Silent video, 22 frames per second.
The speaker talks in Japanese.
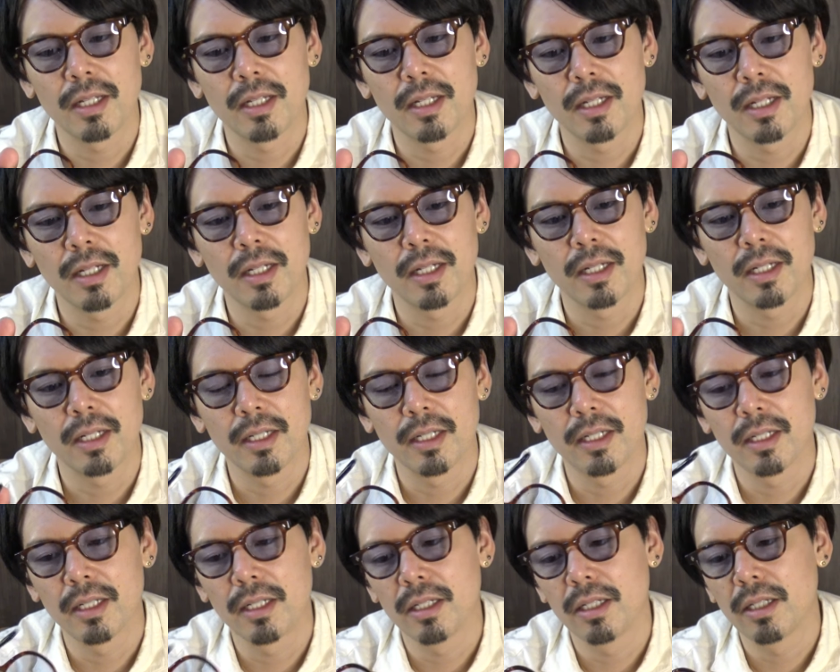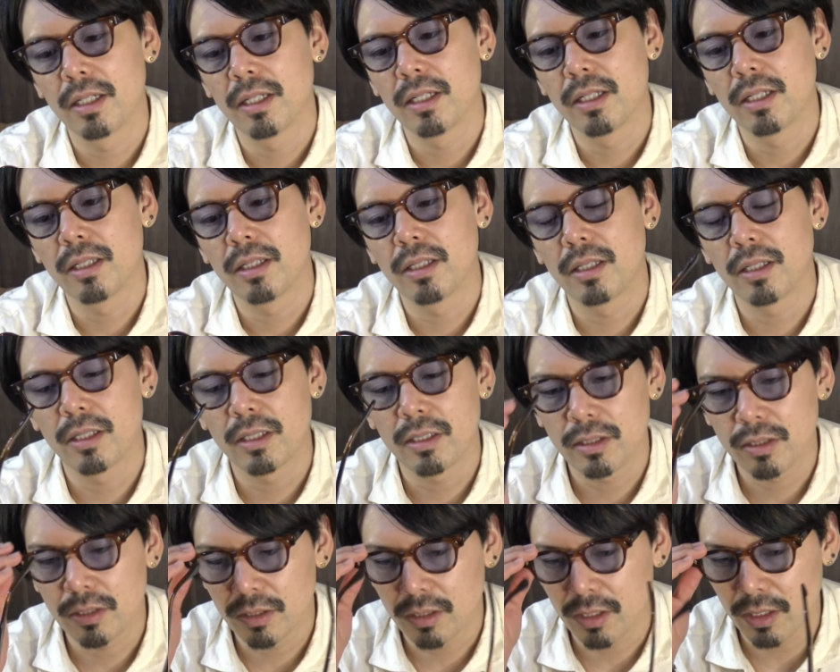はい、でで
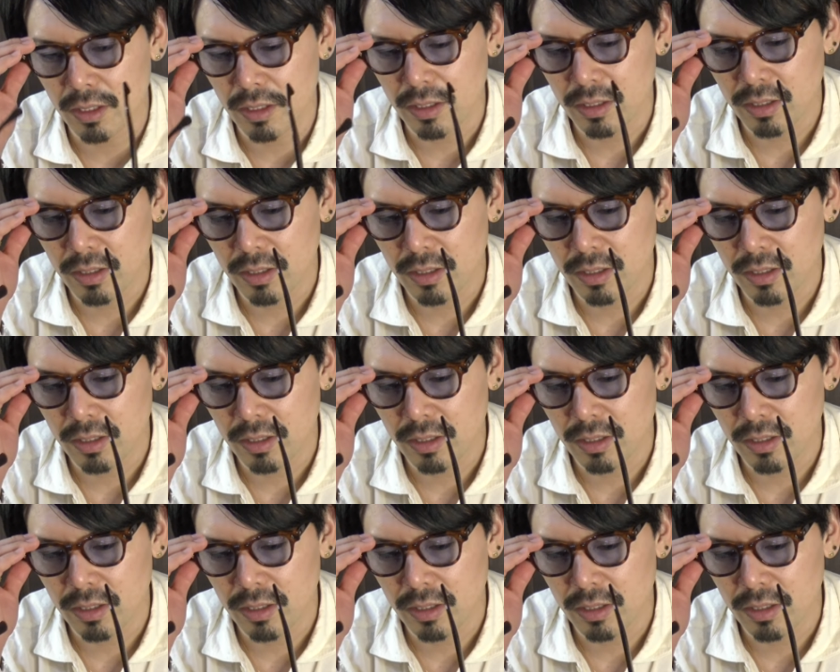すね、